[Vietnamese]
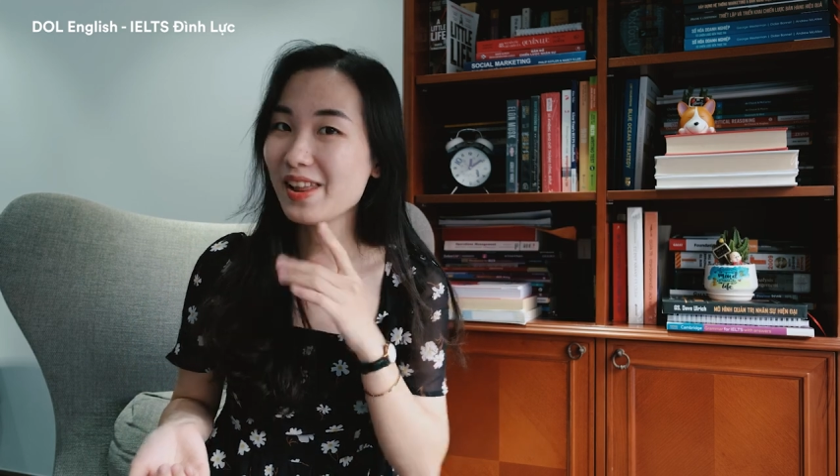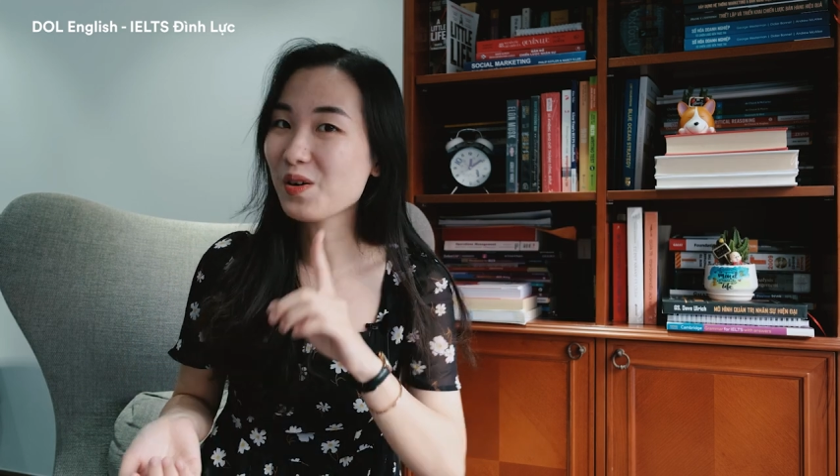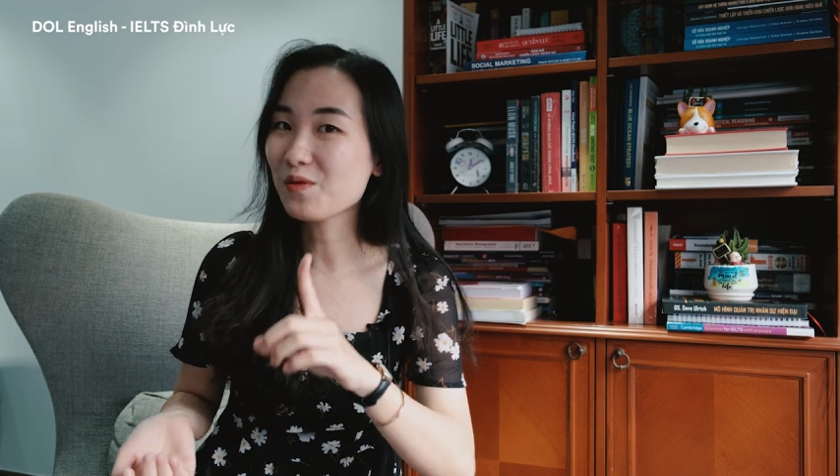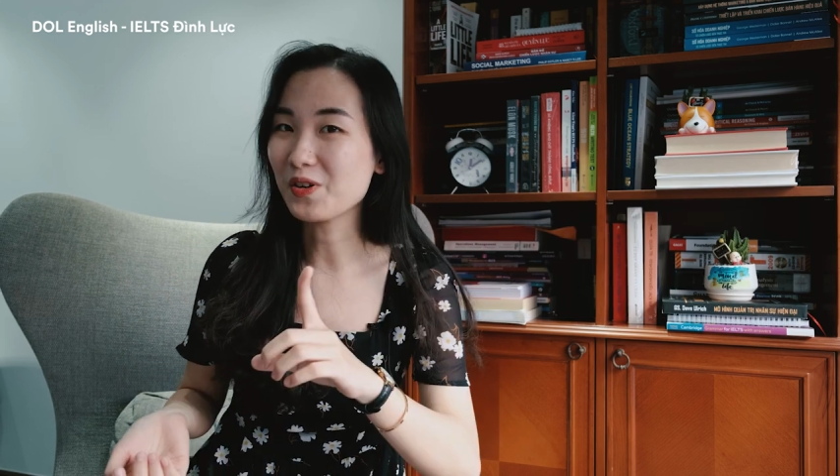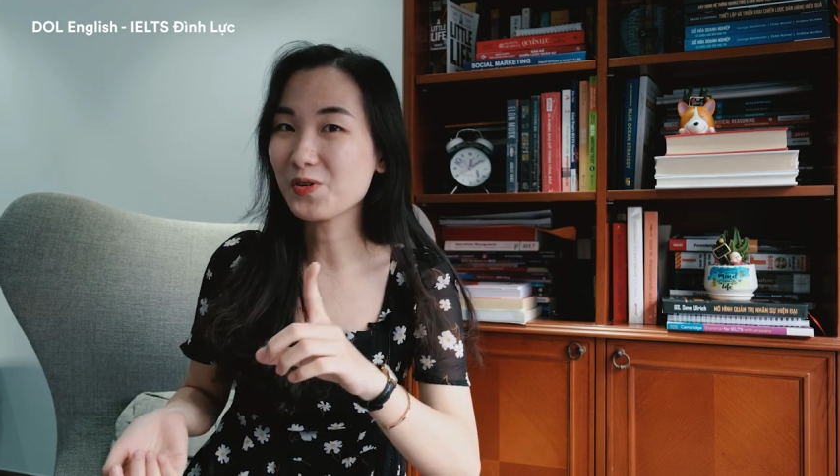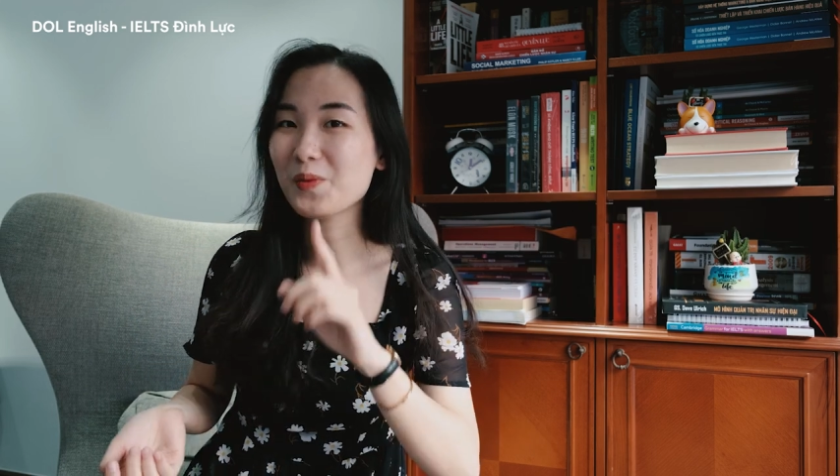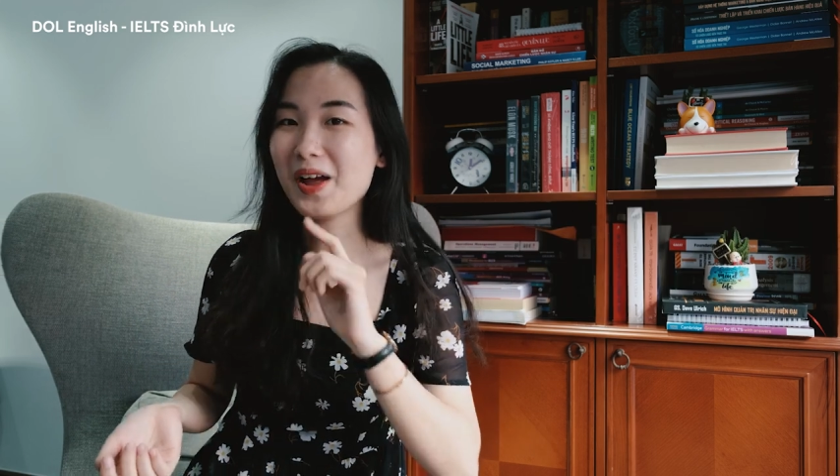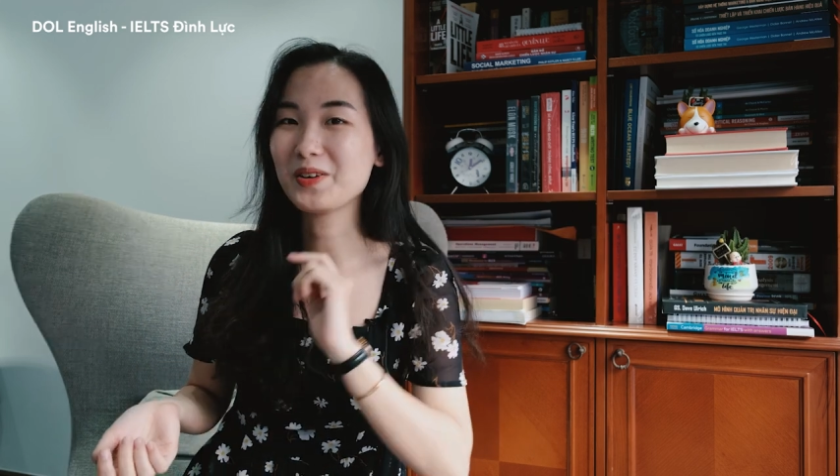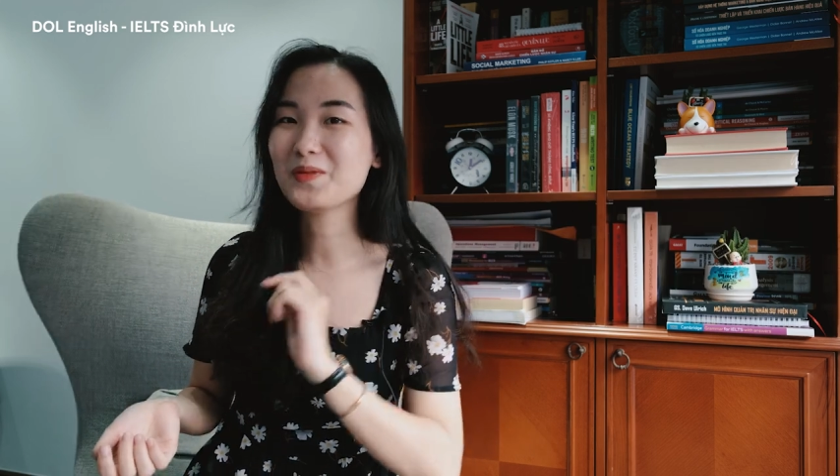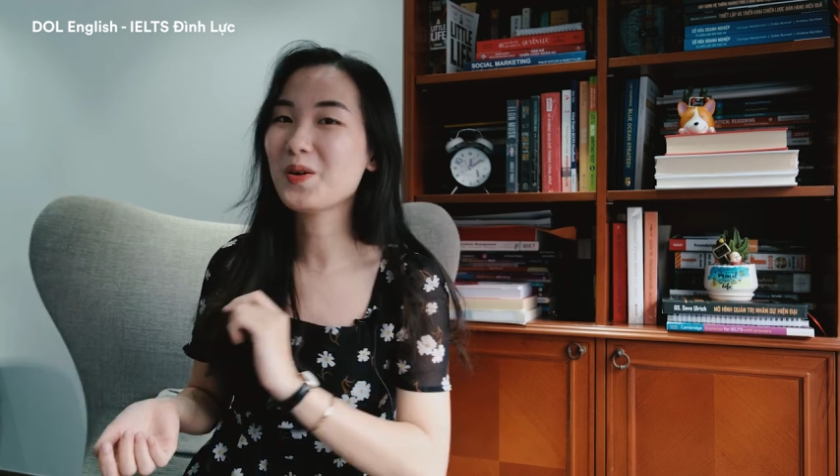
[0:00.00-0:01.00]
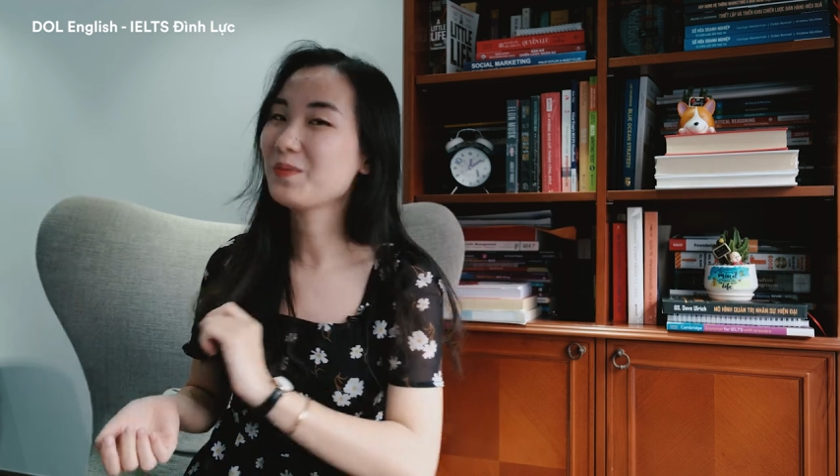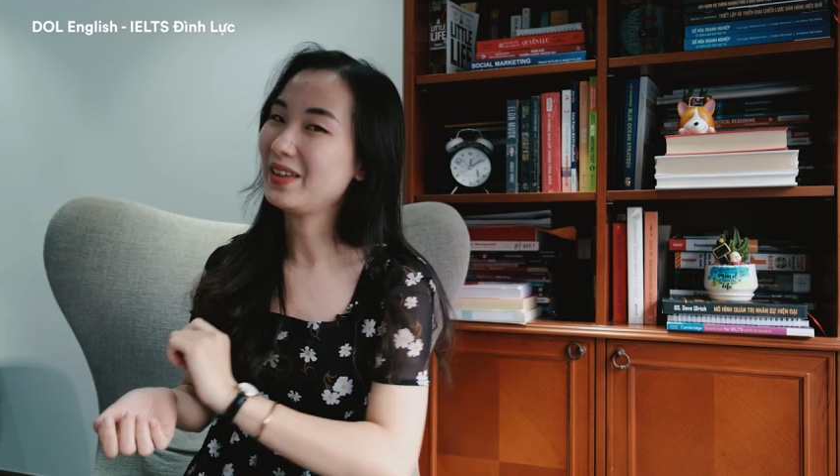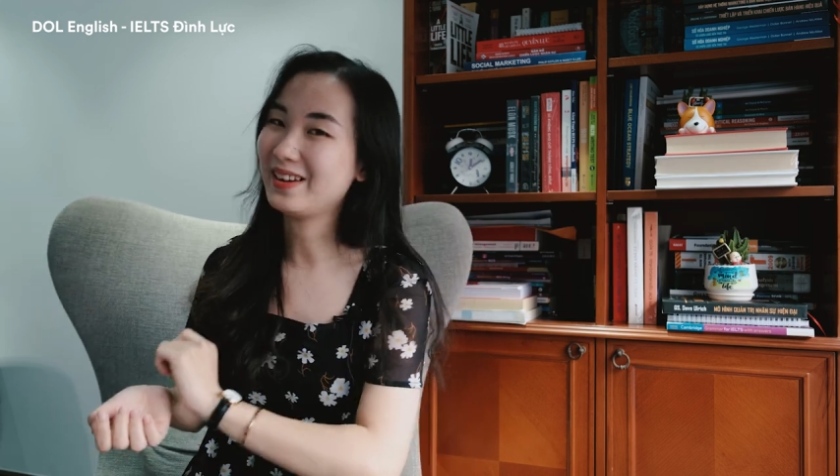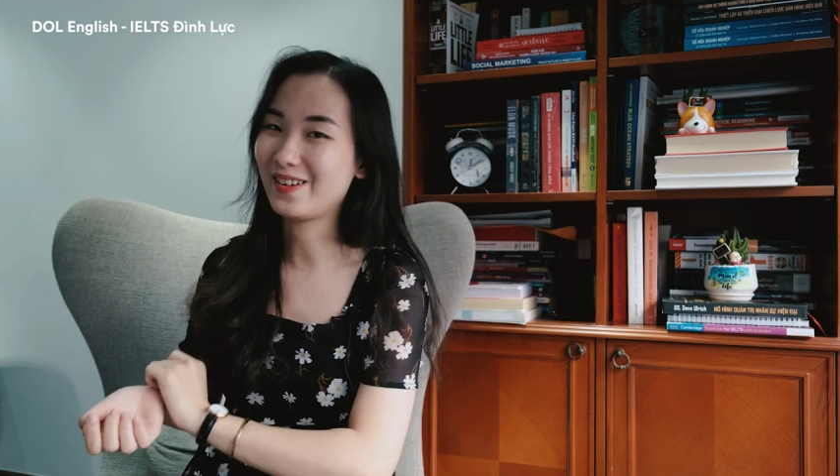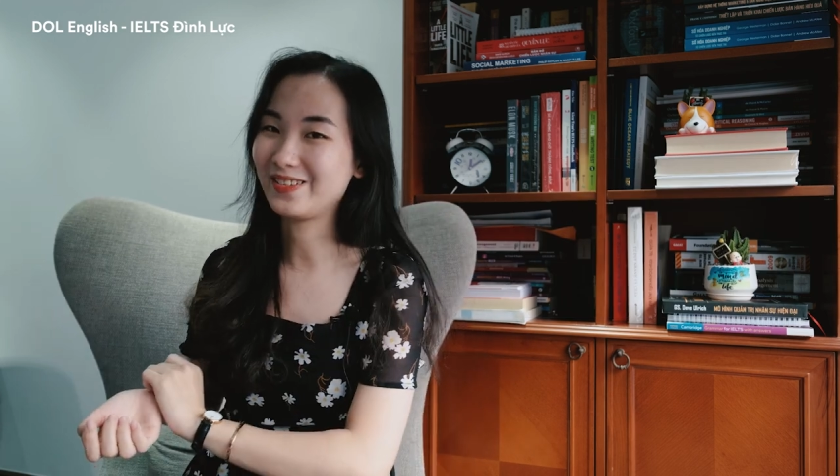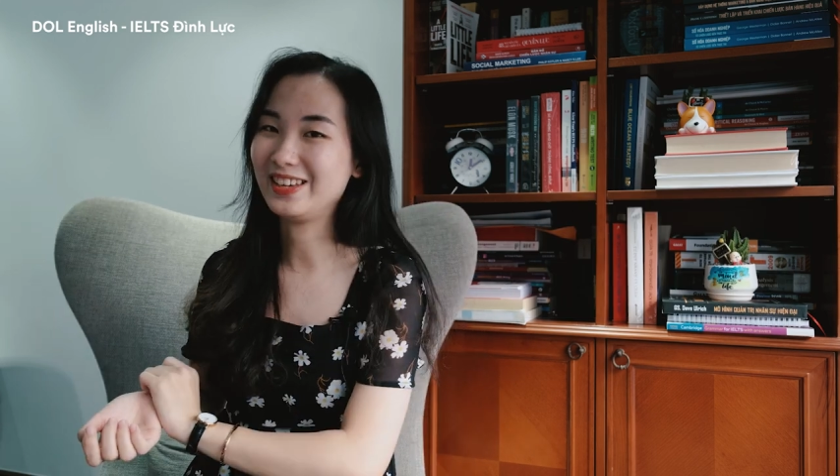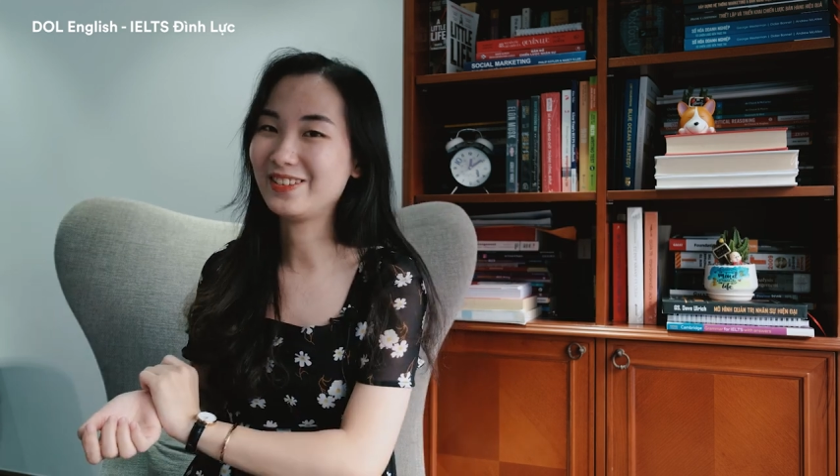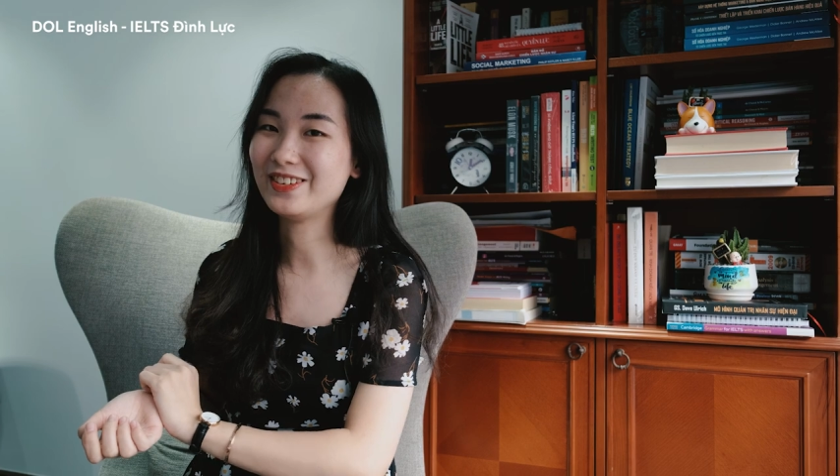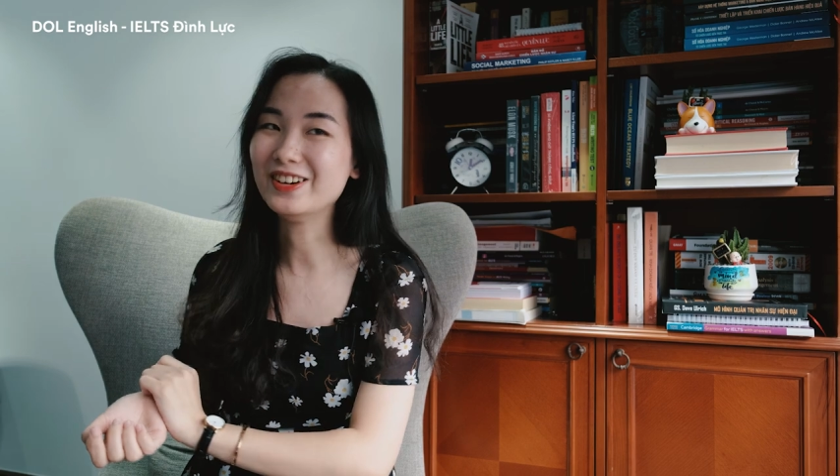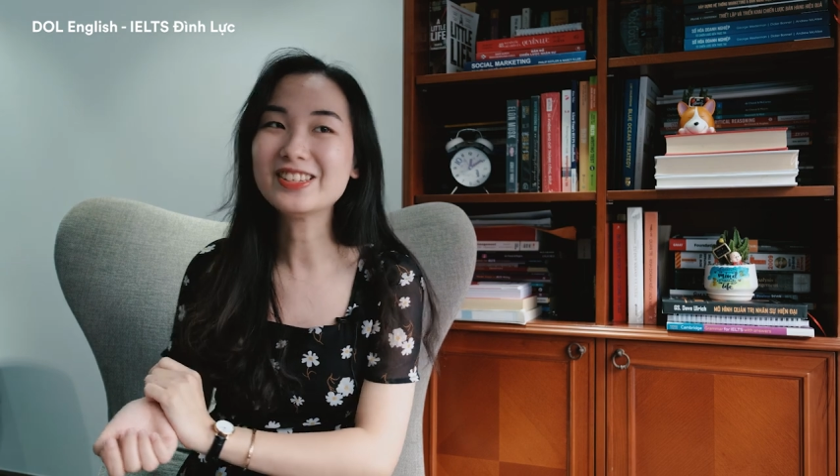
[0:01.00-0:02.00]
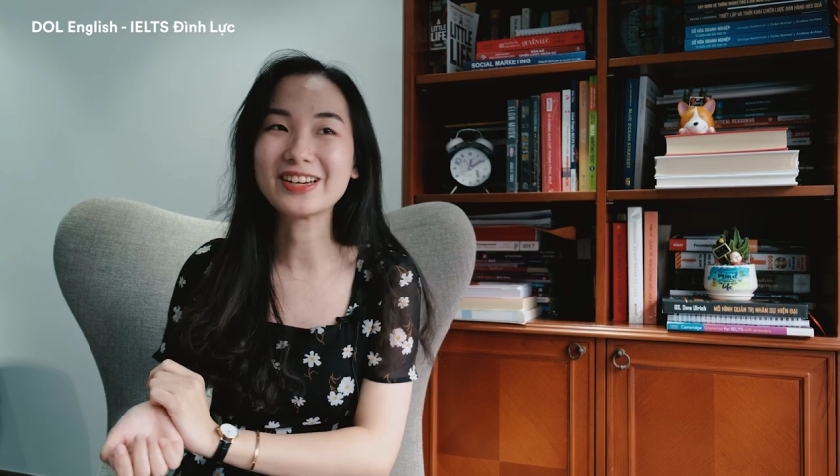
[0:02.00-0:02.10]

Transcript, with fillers: nếu không phải gu bạn đúng không thì còn nhiều nữa,